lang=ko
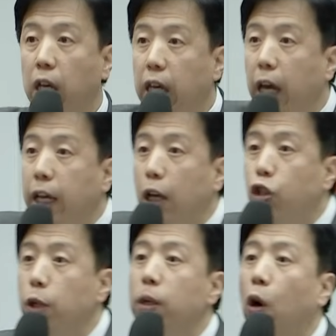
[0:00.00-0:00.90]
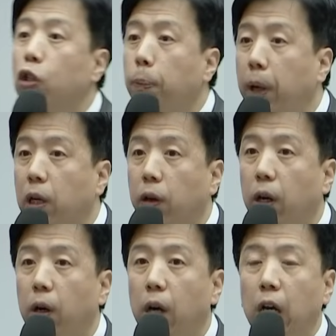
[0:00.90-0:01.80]
이게 예수님을 영접하는
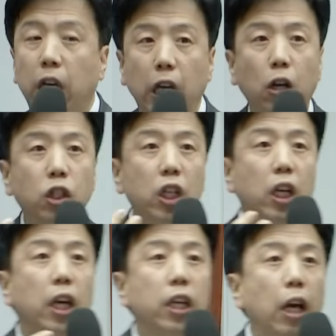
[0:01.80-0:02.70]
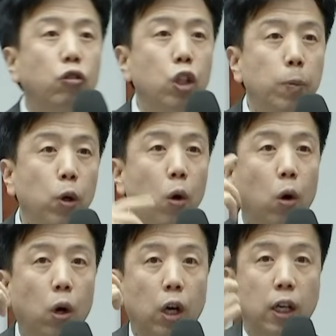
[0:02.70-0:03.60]
거예요. 이것이
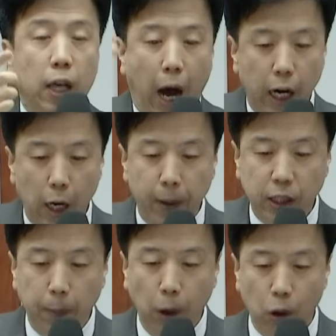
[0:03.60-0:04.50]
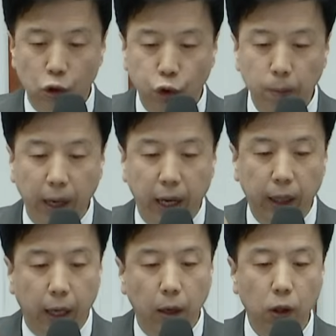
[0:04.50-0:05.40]
예수님으로 하나님의 생명으로
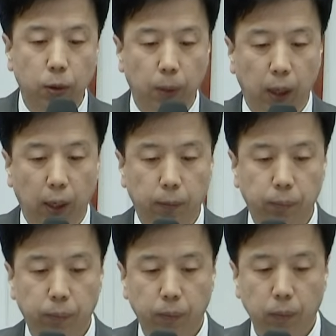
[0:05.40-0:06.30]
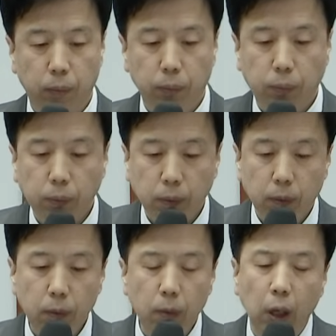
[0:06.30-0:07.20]
충만케 되는 것입니다.
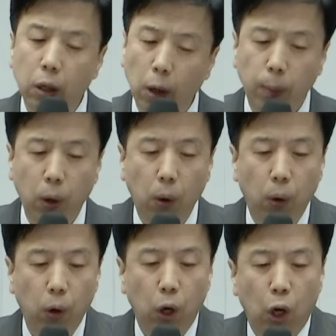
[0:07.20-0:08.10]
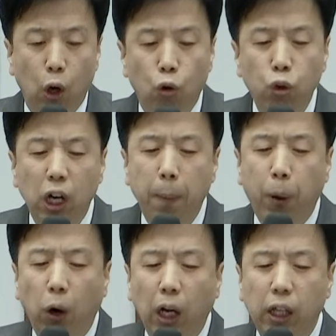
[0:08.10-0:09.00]
그러므로 우리가
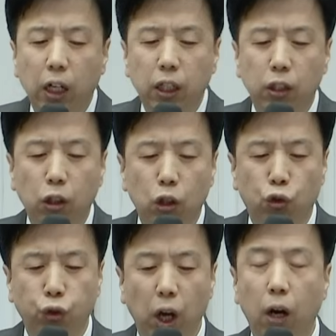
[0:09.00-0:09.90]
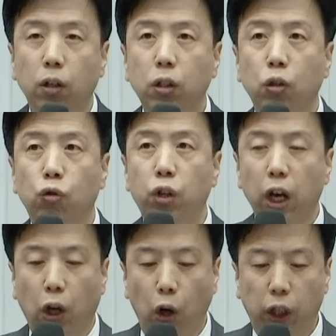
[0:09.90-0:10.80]
변화되는 데 있어서 중요한 것은
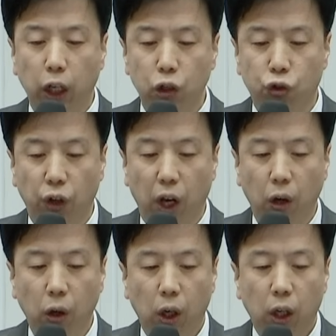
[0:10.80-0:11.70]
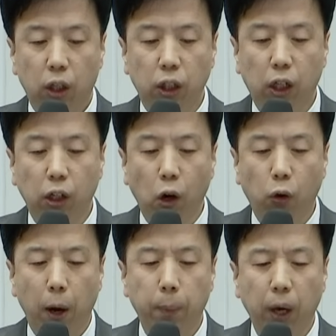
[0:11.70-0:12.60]
우리의 결단이 중요해요. 근데
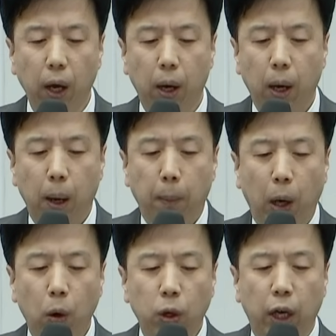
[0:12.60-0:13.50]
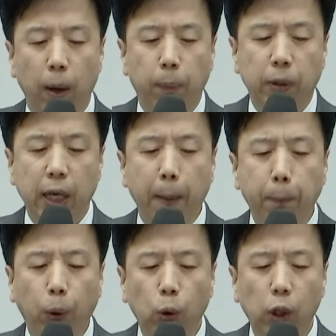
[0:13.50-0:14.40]
그것과 함께 바로 예,
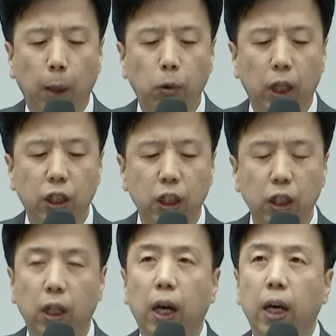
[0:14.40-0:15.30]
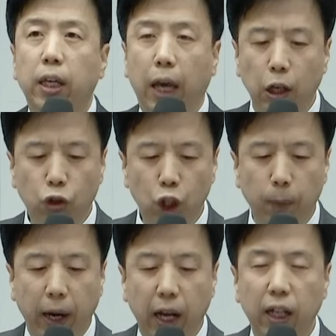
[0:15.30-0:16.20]
참 포도나무 대신은
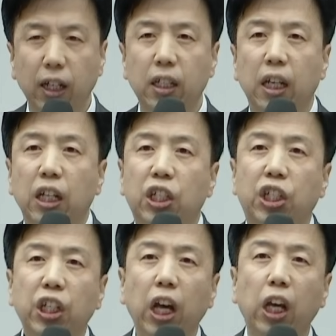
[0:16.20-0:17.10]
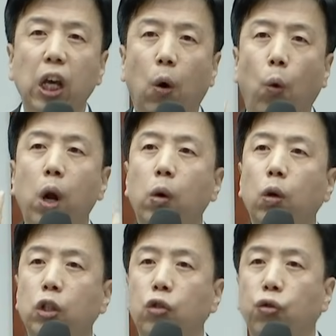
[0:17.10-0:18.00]
예수님 안에 있는 진액이
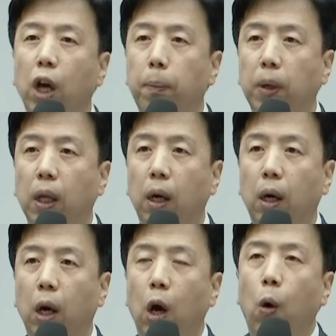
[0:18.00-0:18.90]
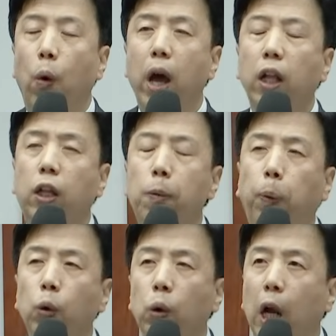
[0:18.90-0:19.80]
올라오는 것이 중요합니다. 왜
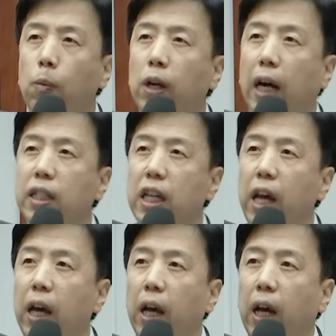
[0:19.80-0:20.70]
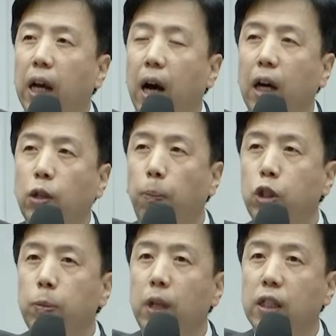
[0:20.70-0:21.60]
들포도나무 가지가
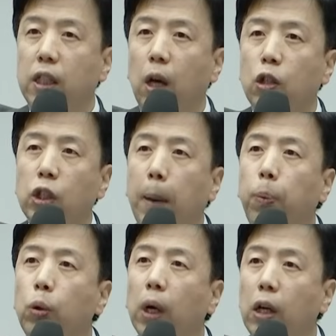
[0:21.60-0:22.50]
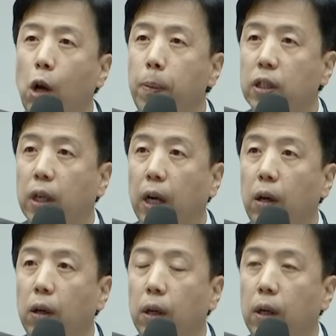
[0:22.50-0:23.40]
접붙임 됐을 때 참포도가 열렸을까요?